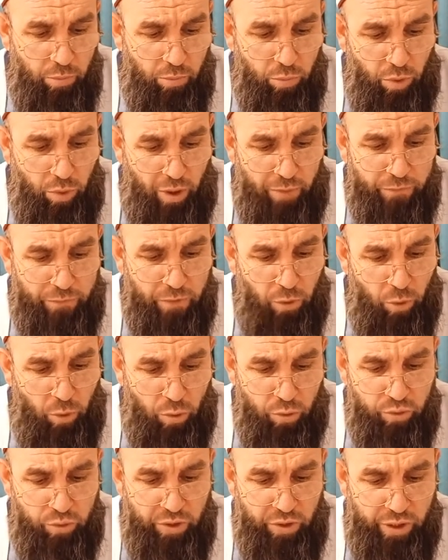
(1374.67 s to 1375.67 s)
bu hafta
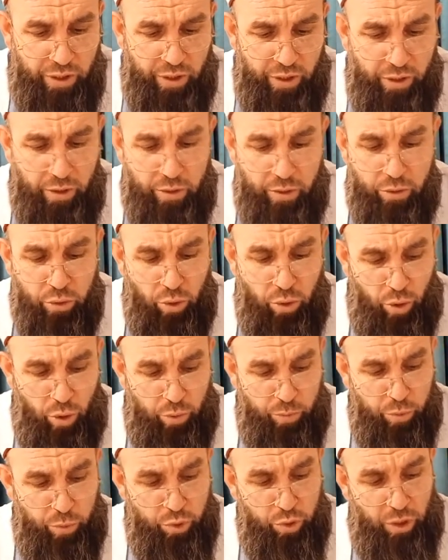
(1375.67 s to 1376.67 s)
10 üzeri
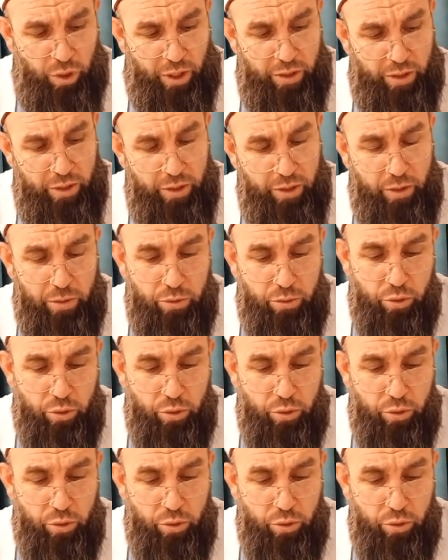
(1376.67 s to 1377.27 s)
4.5 aldı.